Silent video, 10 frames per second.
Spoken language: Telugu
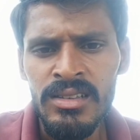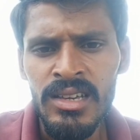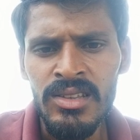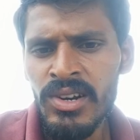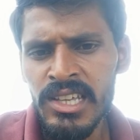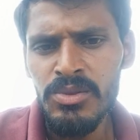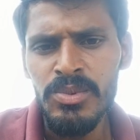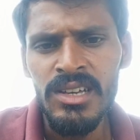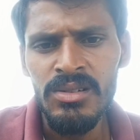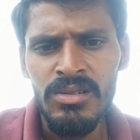నేను రైతు
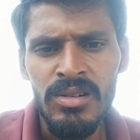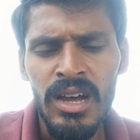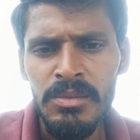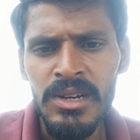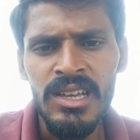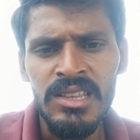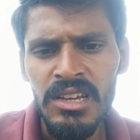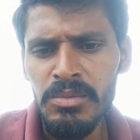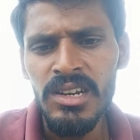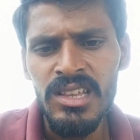బిడ్డను ఆ బిడ్డను
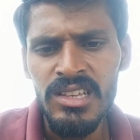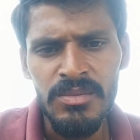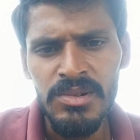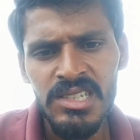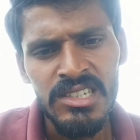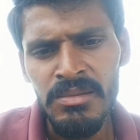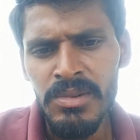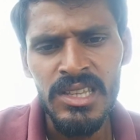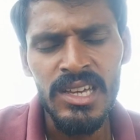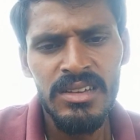ఈ బిడ్డను అని చెప్పేసి
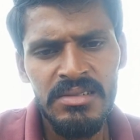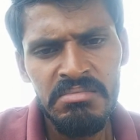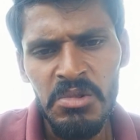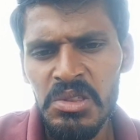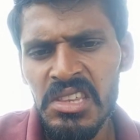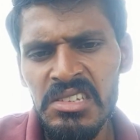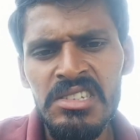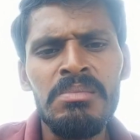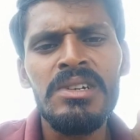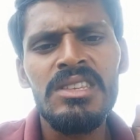సింపతి మొత్తం
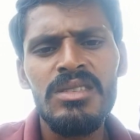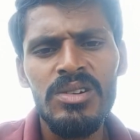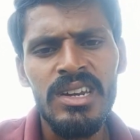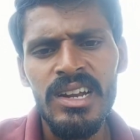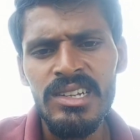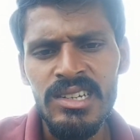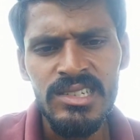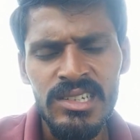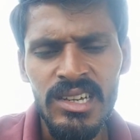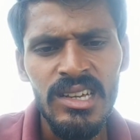సింపతితో క్రియేట్
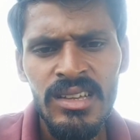చేసి